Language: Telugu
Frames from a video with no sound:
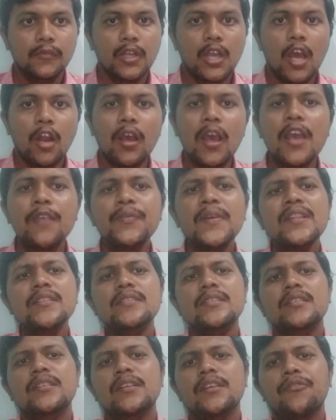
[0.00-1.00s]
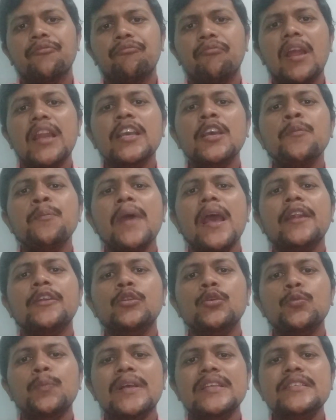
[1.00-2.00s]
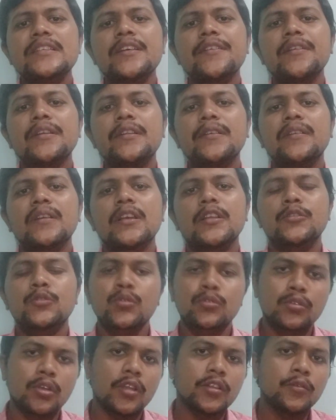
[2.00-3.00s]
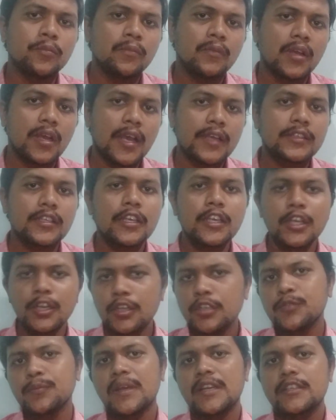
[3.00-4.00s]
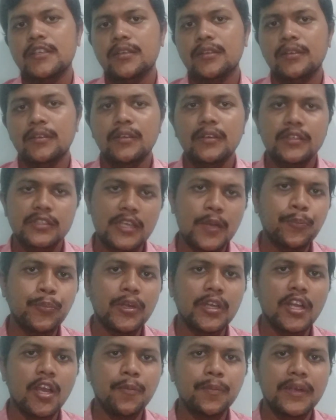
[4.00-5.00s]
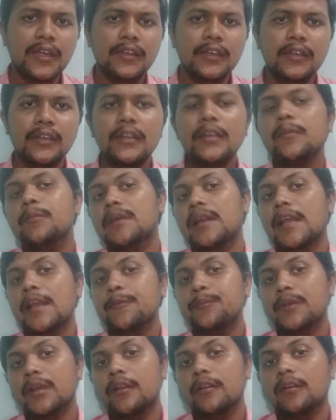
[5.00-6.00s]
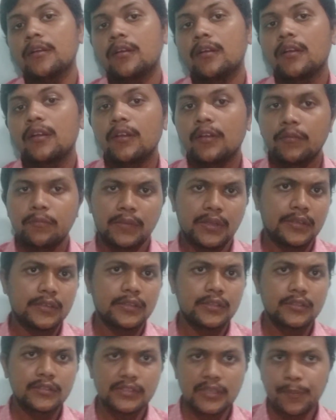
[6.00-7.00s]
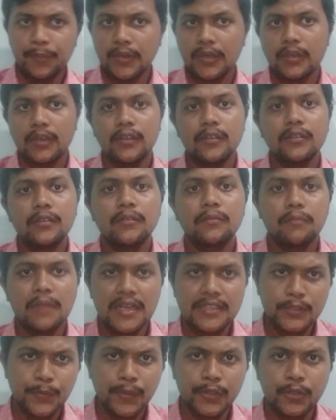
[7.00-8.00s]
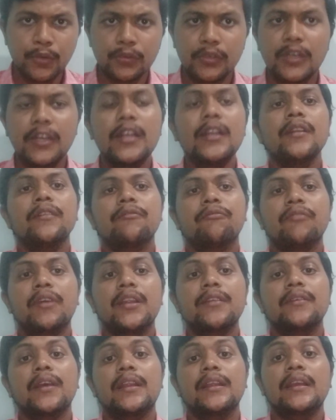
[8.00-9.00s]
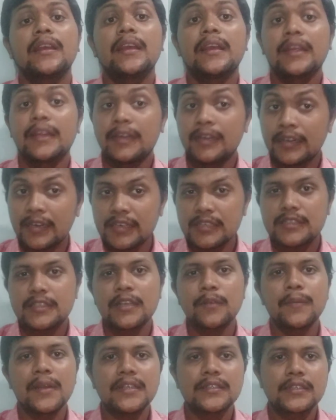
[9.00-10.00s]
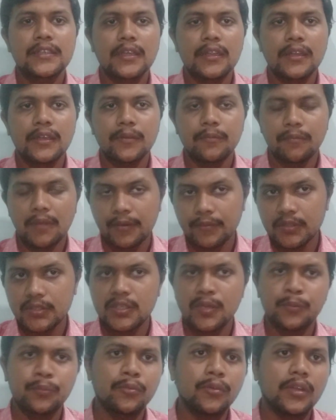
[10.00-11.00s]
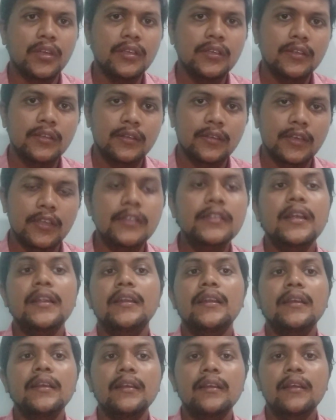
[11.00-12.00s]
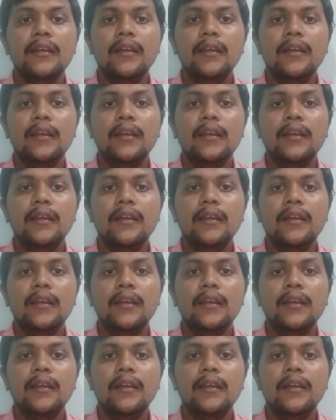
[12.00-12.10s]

హలో హాయ్ ఫ్రెండ్స్ వెల్కమ్ బ్యాక్ టు మన్సావర్ టీవీకి సుస్వాగతం అయితే ఈ రోజు మరి చెప్పే టాపిక్ ఏంటంటే మరి ఐపీఎల్లో మరి చెప్పక్కలేదు మ్యాచ్ బట్టి ఉంటేనే వెరీ వెరీ ఇంట్రెస్టింగ్ మ్యాచ్గానే మనం చెప్పుకోవాలి ఎందుకంటే